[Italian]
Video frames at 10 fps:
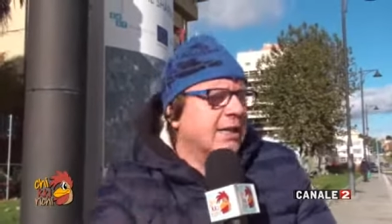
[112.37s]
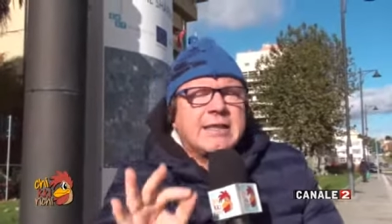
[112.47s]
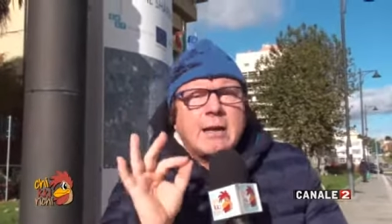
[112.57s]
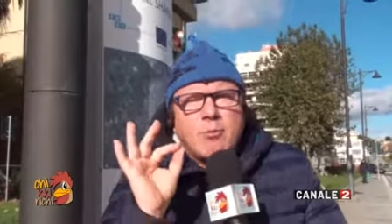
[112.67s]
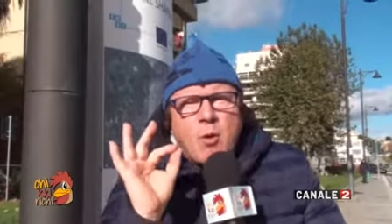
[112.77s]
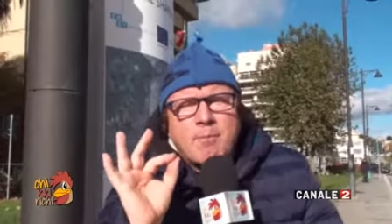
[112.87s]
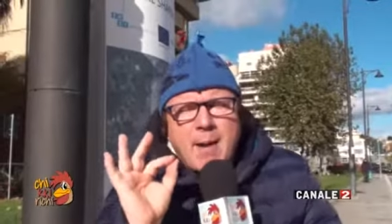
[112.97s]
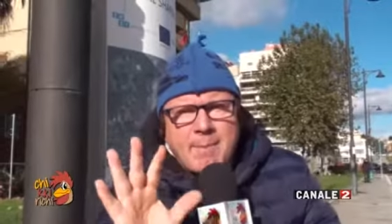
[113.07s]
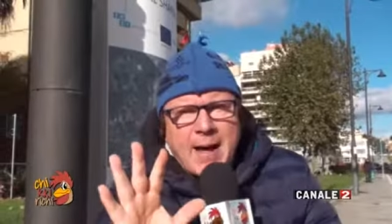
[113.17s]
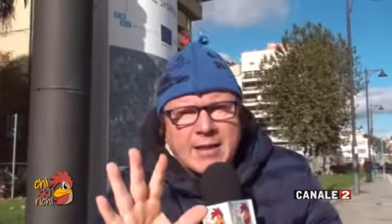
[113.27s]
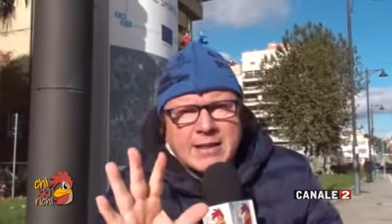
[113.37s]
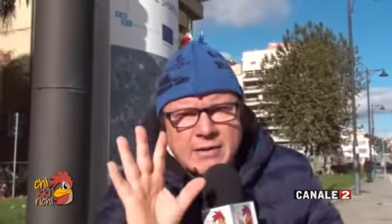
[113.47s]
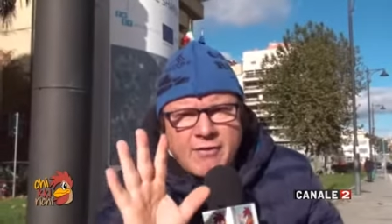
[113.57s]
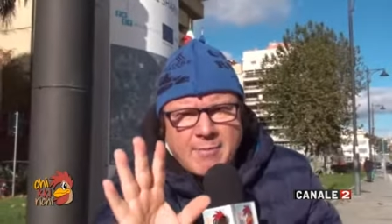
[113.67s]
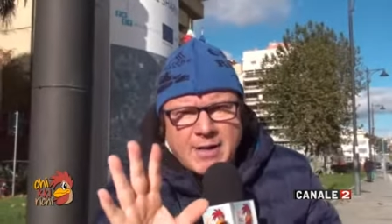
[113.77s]
del buon papà
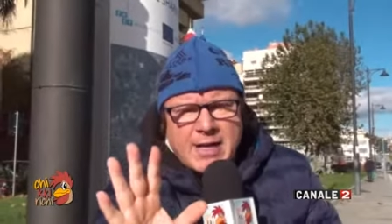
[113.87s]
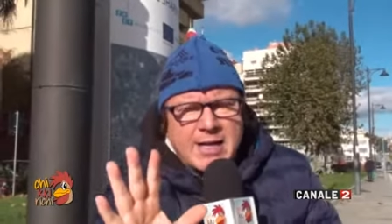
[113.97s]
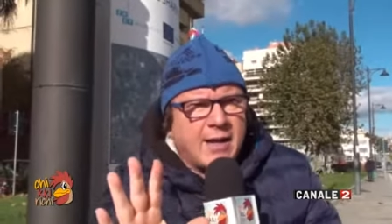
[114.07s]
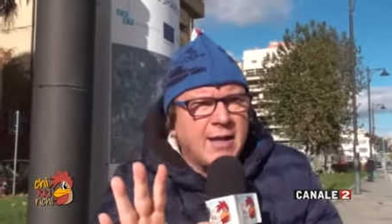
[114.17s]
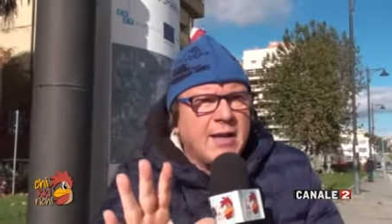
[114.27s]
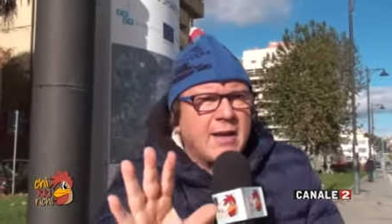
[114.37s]
di famiglia.